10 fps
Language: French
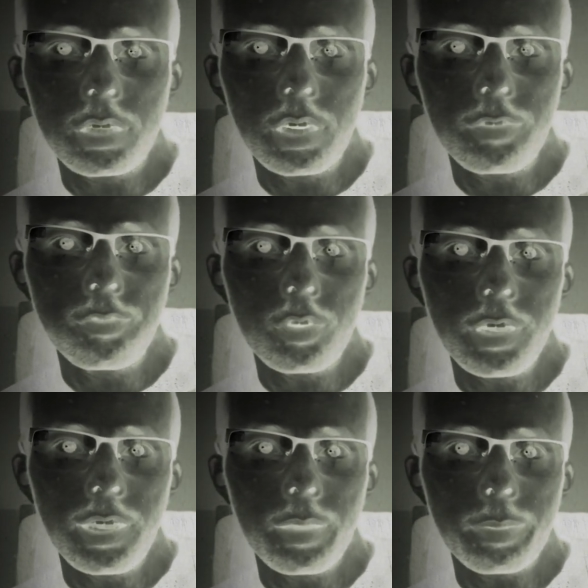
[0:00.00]
Dans la
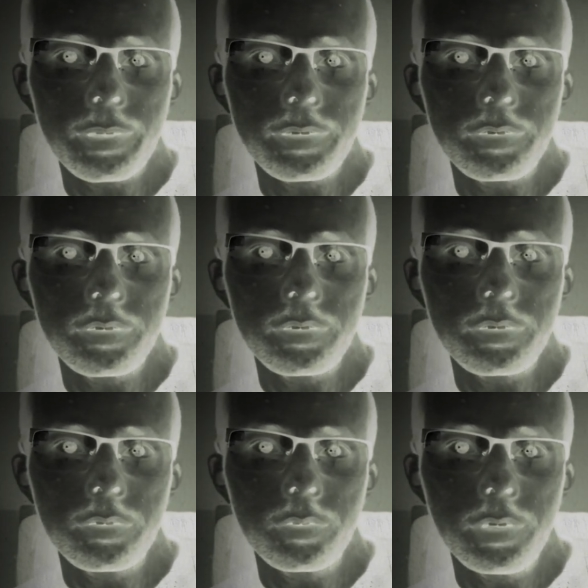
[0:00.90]
forêt,
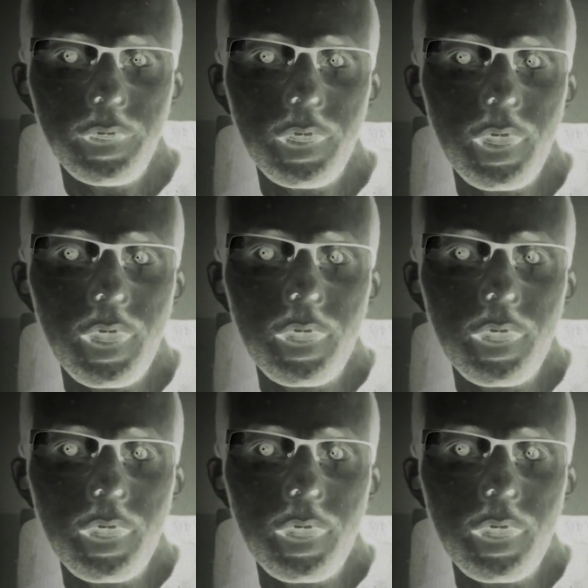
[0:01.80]
impressionné